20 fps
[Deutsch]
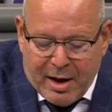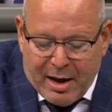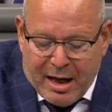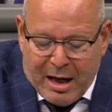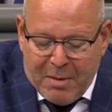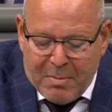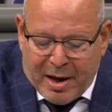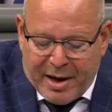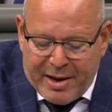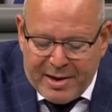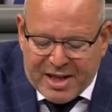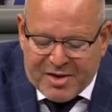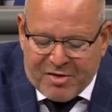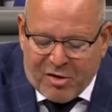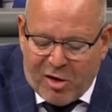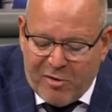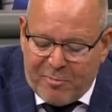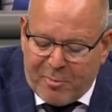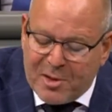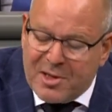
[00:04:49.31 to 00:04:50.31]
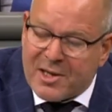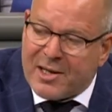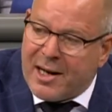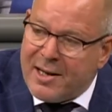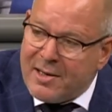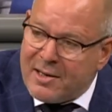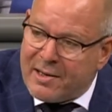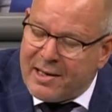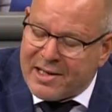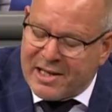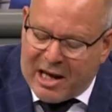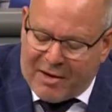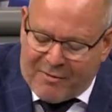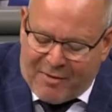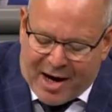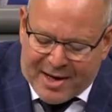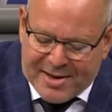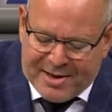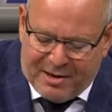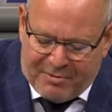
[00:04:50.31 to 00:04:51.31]
immerhin 12 Prozent des
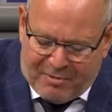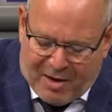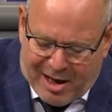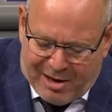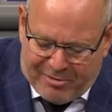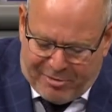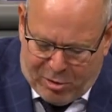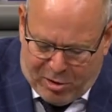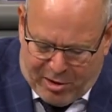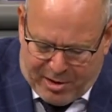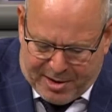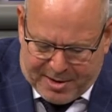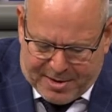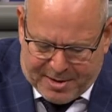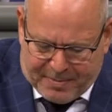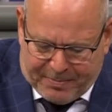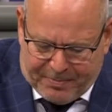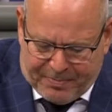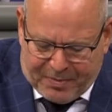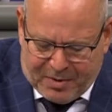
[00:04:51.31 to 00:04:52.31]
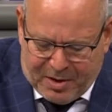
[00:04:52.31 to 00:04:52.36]
erwachsenen Wahlvolkes.